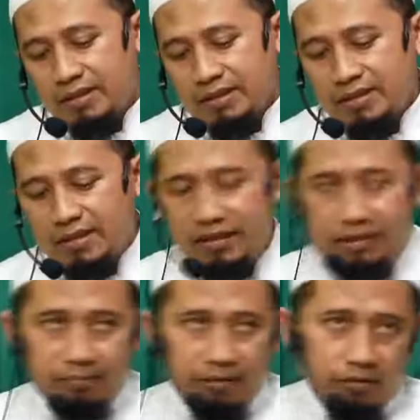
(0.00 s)

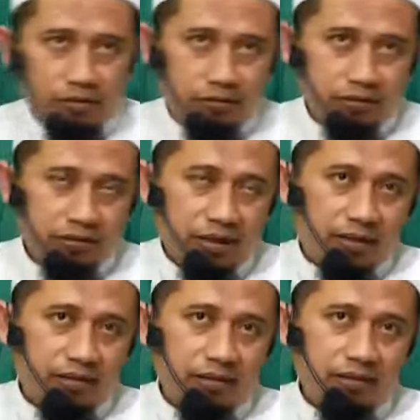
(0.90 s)
sehingga beliau
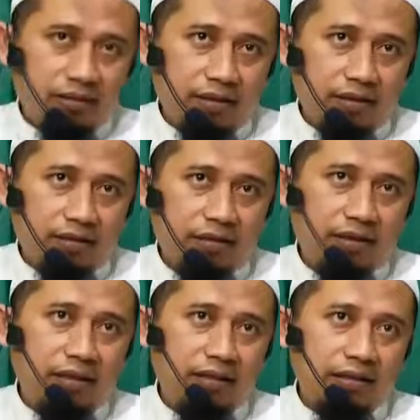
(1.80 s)
sangat terkenal di
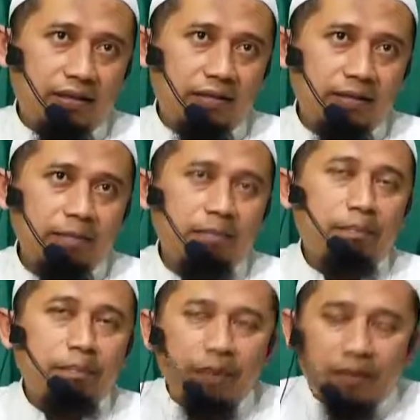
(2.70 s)
kalangan
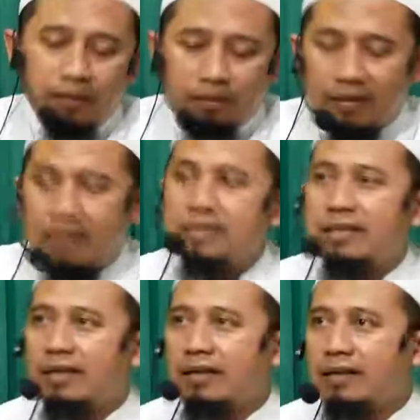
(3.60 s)
para
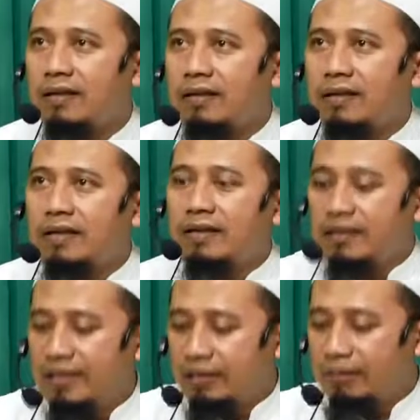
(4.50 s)
pelajar
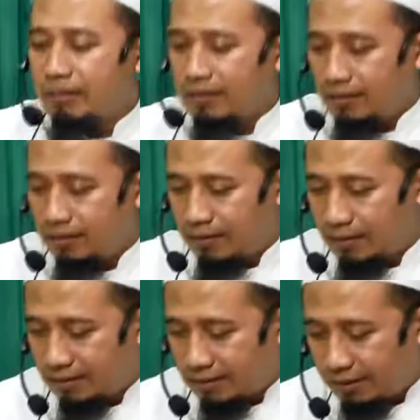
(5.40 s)
yang
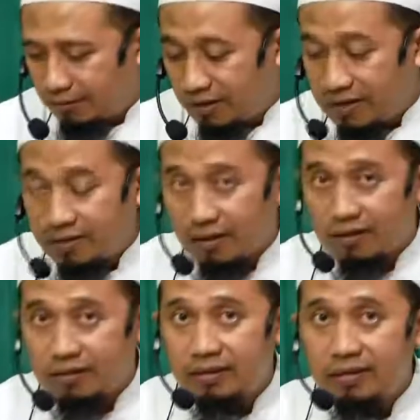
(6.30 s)
mereka
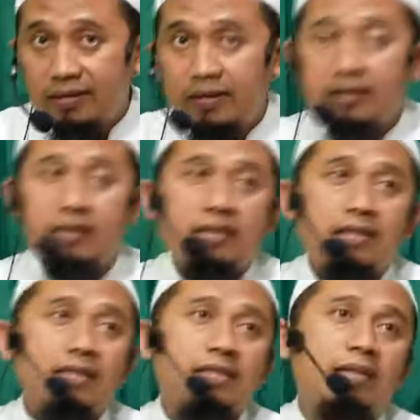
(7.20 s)
belajar di
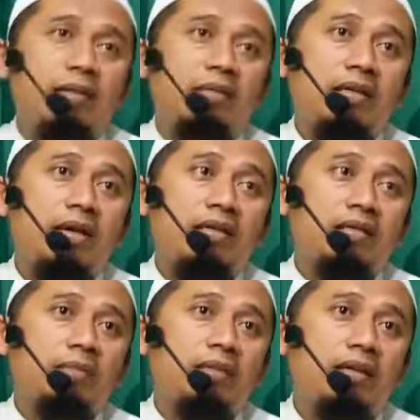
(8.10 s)
Jamiah
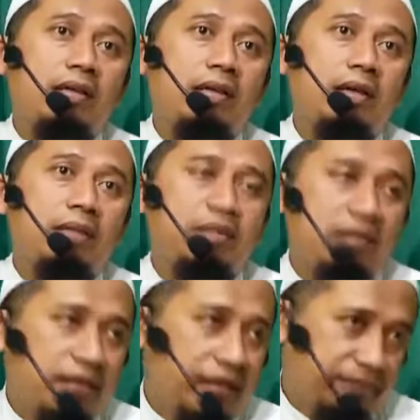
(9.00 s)
Islam ya
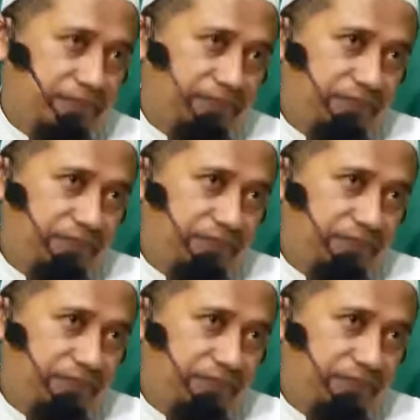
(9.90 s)
Madinah